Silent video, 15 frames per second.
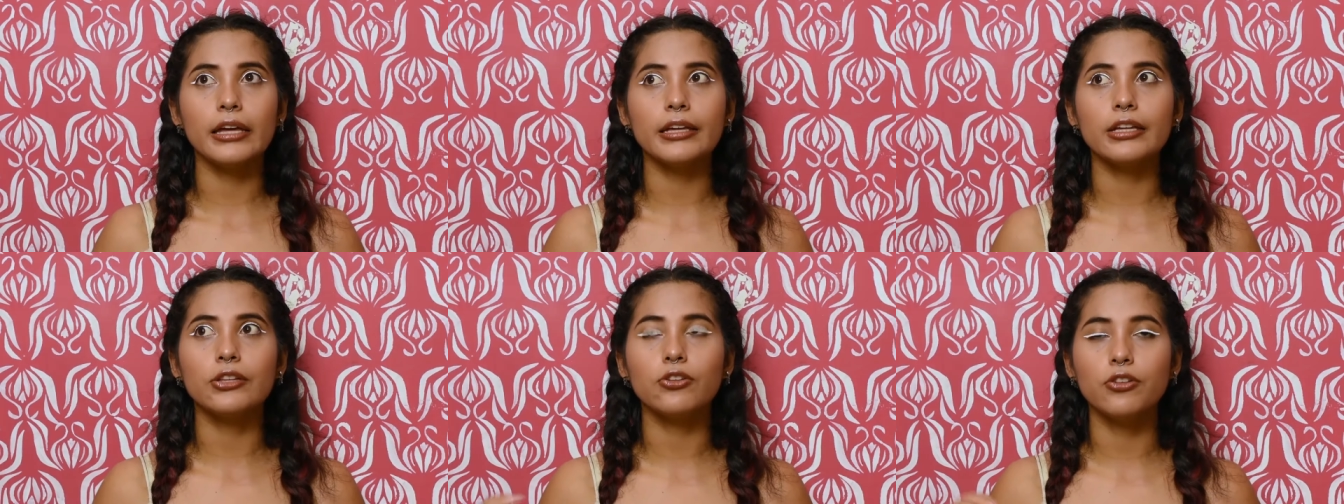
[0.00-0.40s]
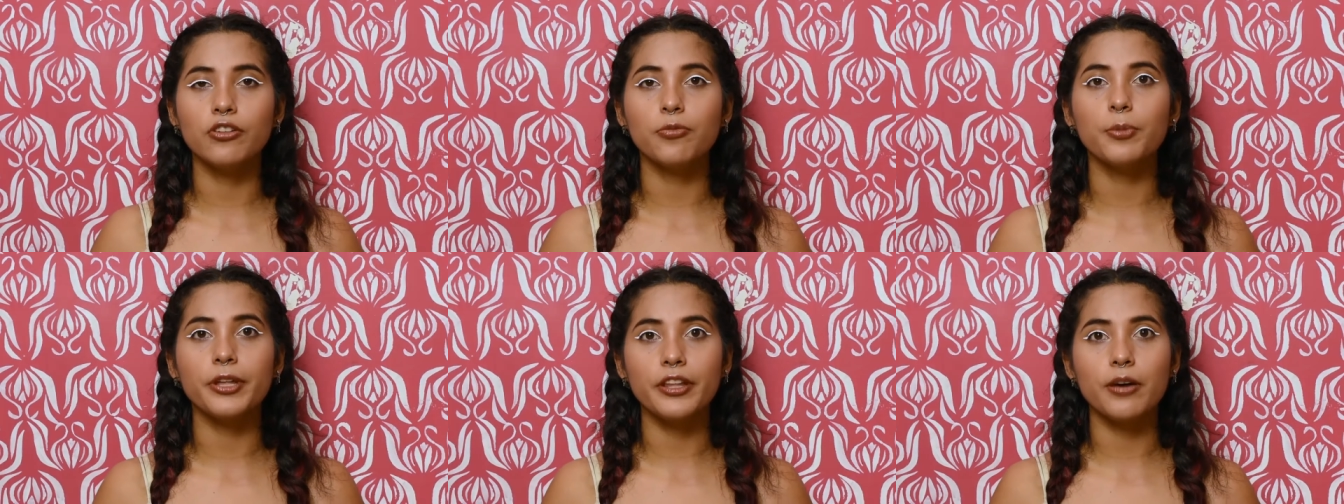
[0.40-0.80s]
eh, nos
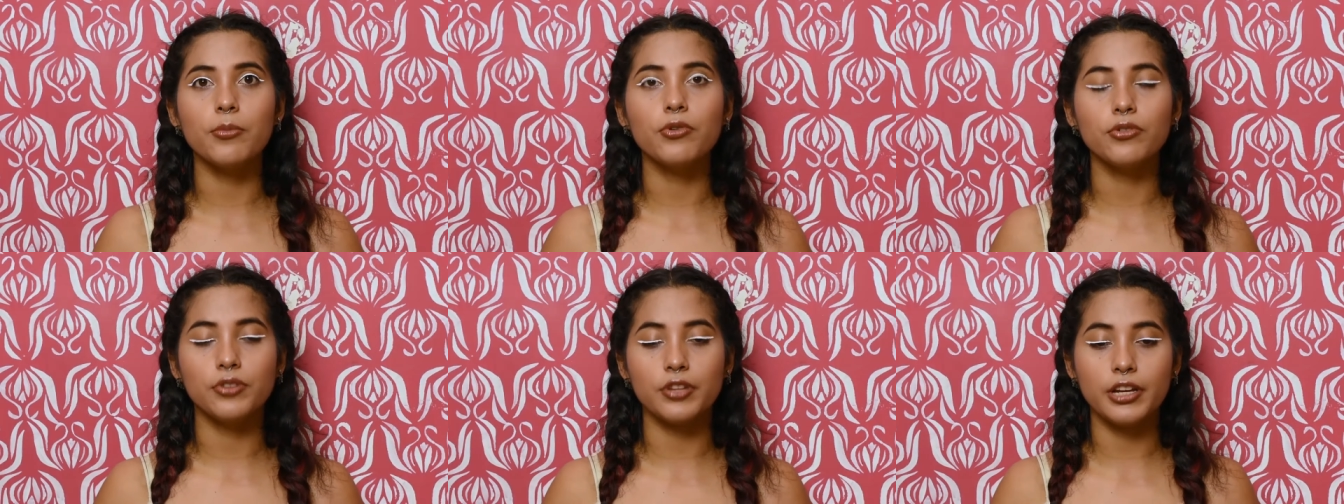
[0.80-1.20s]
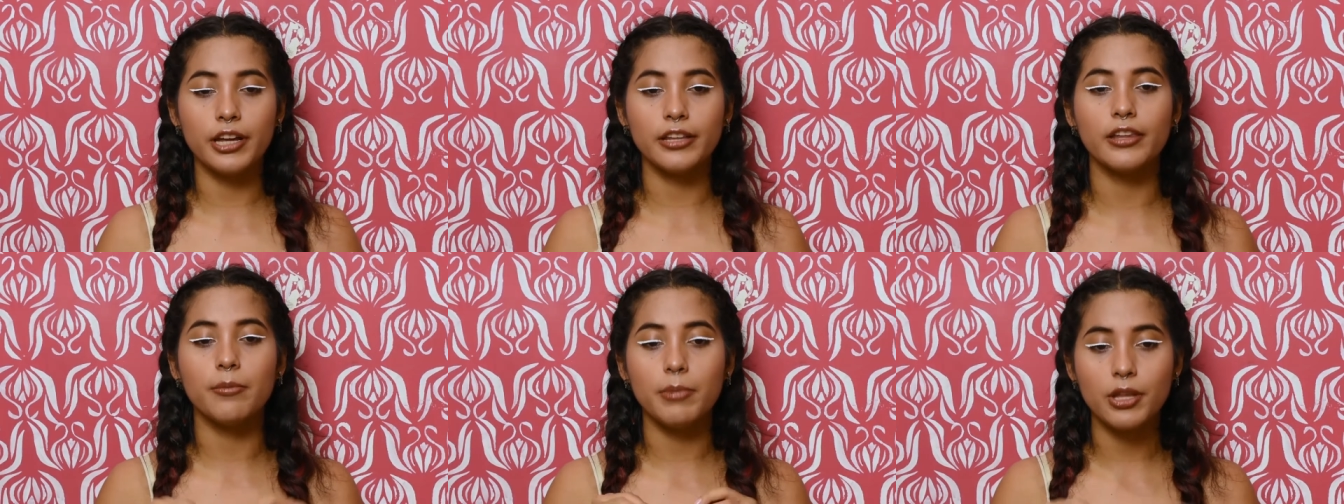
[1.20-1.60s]
hospedamos
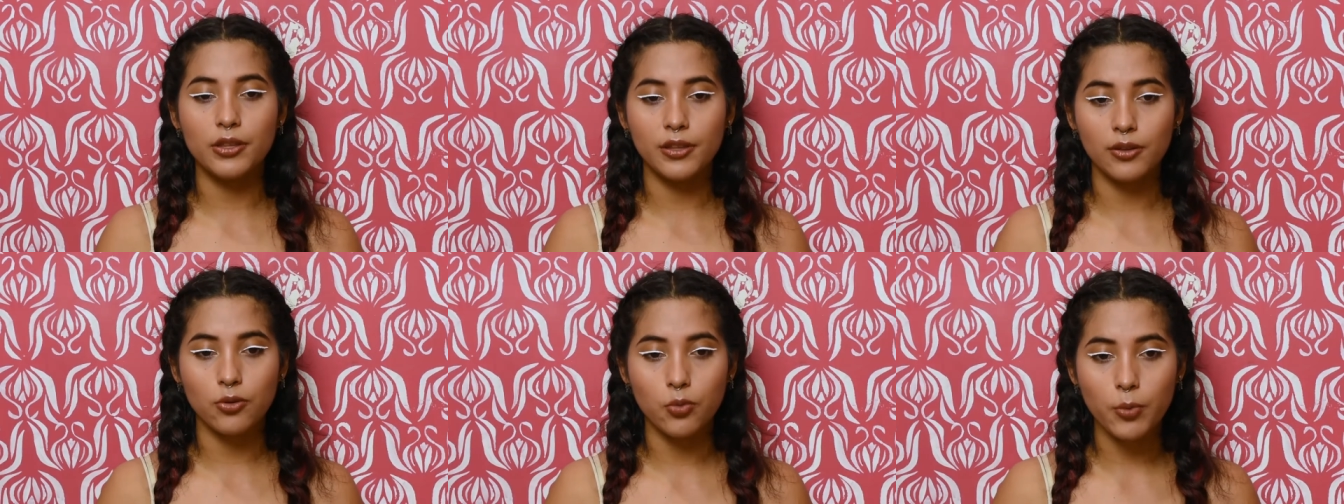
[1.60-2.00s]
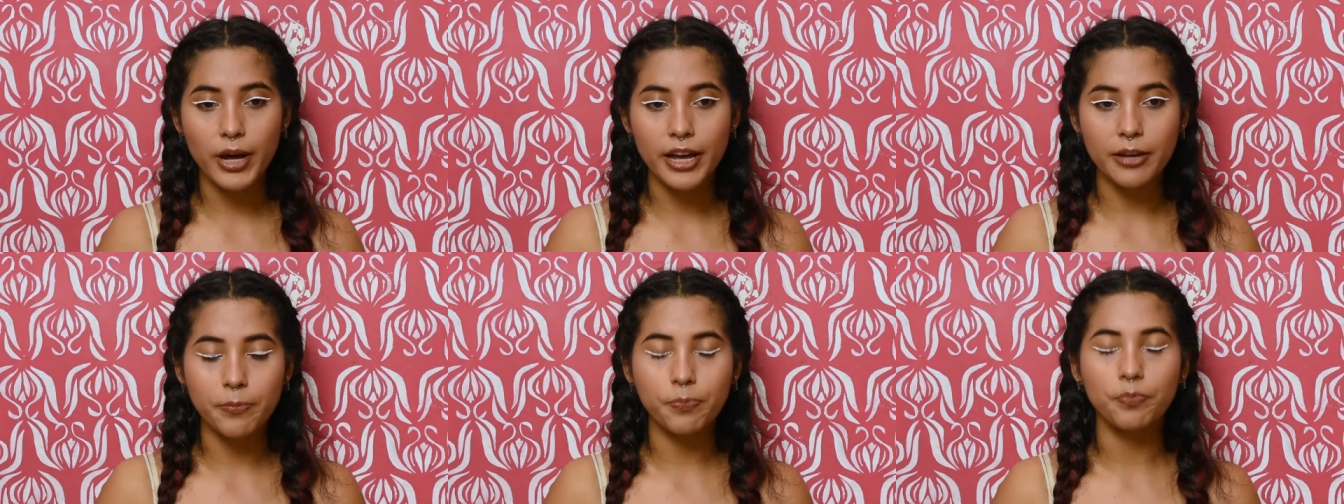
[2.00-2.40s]
directamente en
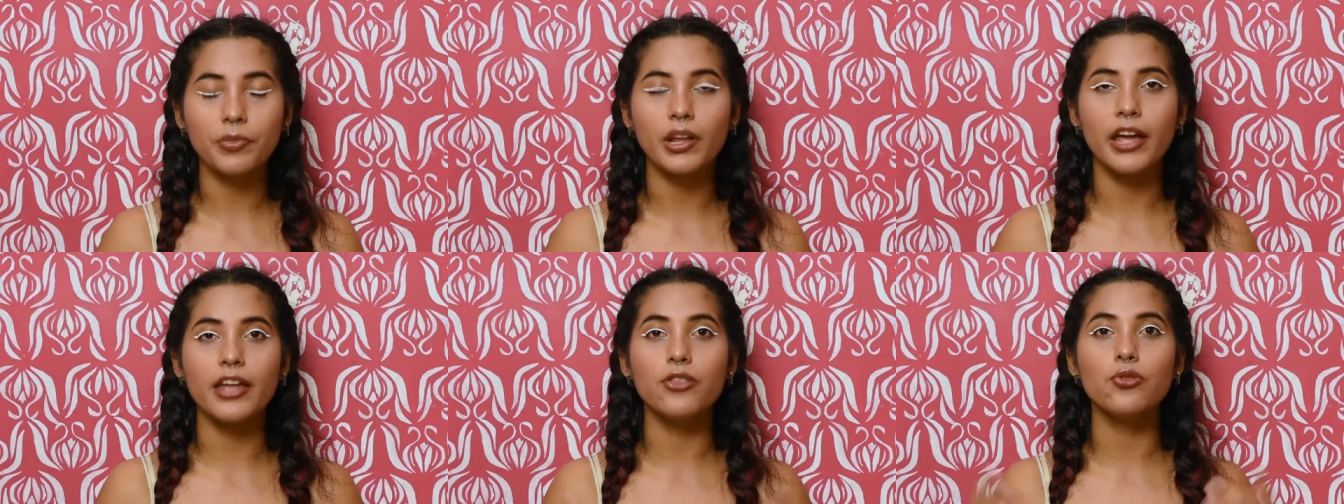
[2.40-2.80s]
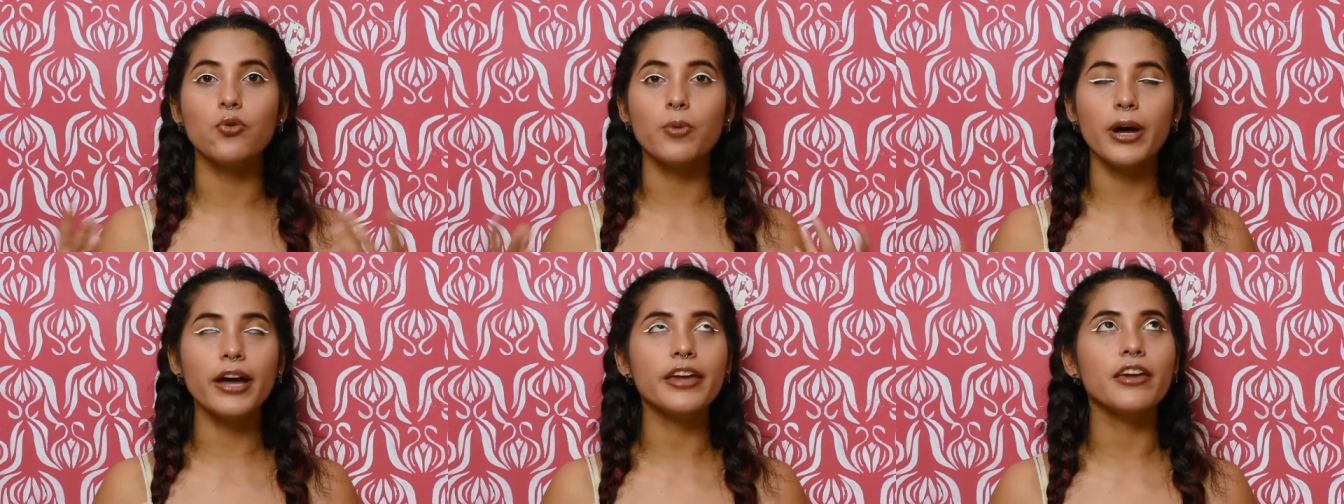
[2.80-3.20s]
Dubai. En
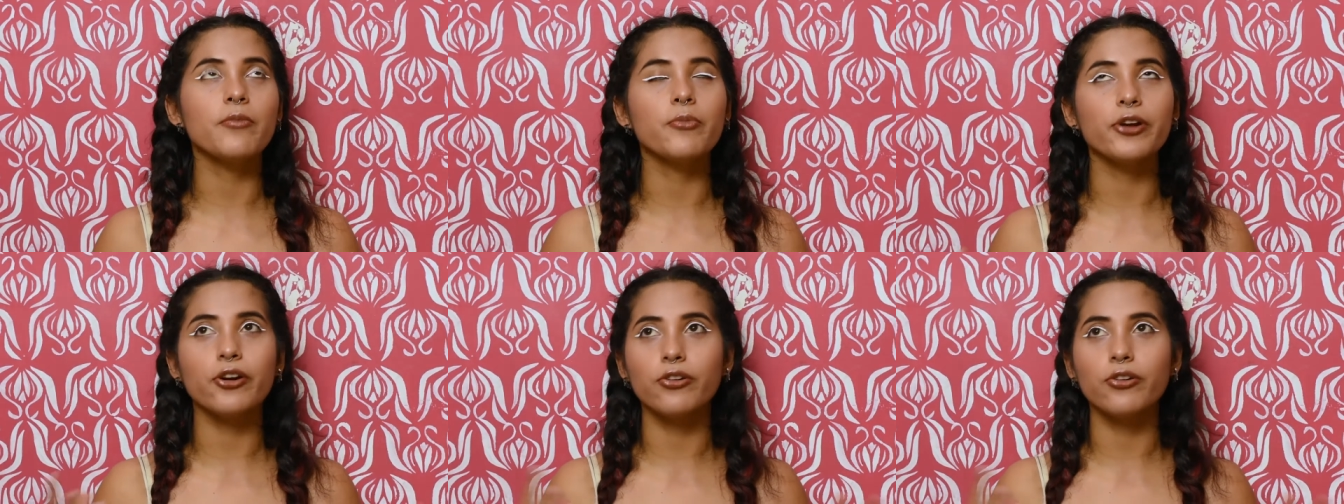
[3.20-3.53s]
Dubai es muy